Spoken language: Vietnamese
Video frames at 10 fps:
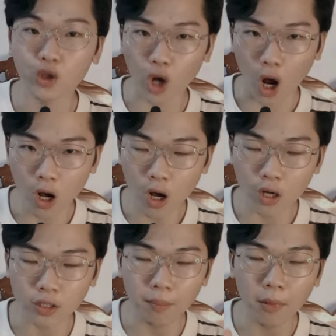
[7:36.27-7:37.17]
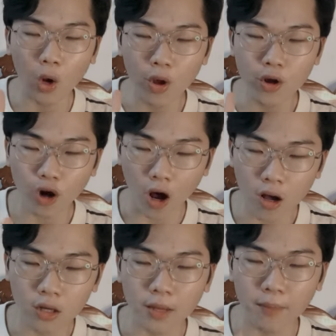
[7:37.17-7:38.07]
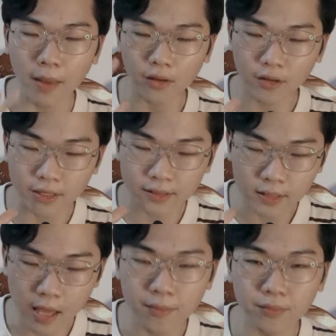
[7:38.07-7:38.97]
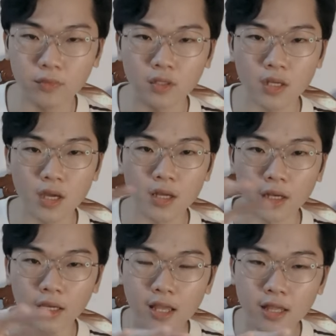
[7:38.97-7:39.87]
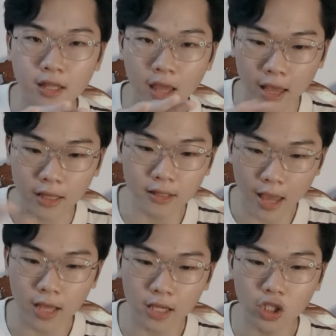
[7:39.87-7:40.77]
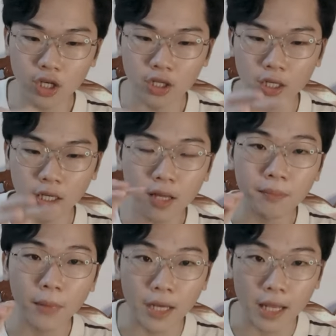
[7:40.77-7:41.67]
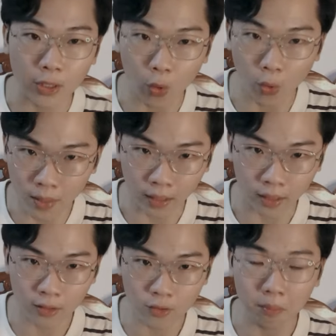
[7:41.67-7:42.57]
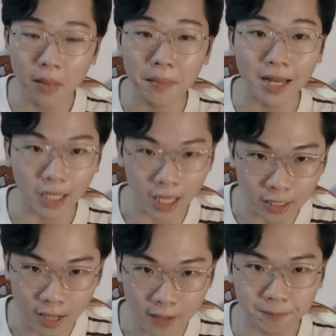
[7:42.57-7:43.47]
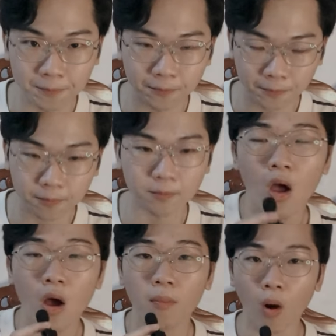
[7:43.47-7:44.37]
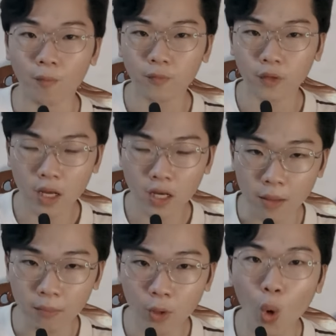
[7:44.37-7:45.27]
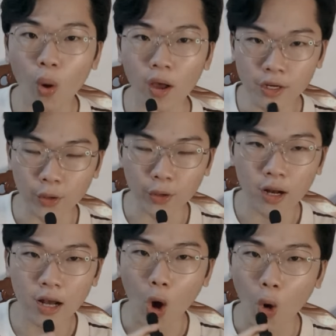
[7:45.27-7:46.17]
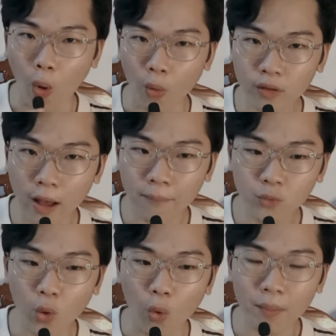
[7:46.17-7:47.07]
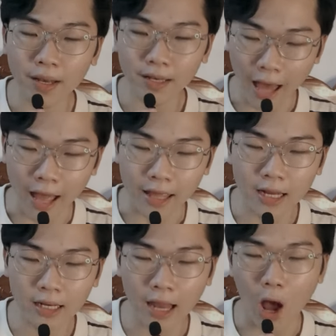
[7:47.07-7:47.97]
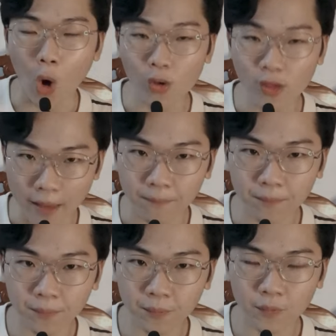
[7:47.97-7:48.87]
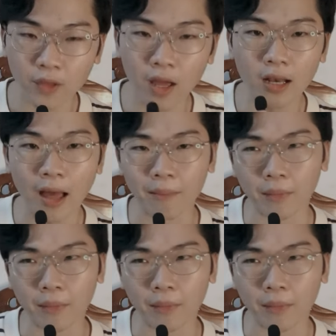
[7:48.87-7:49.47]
rõ hơn, để mà lưu ý rõ hơn thì bạn có thể xem trên những cái nhãn dán trên những cái thiết bị điện của mình chuẩn bị mang đi nha. Một cái điểm lưu ý nữa đó là ổ cắm của bên Đài là ổ dẹp, nên là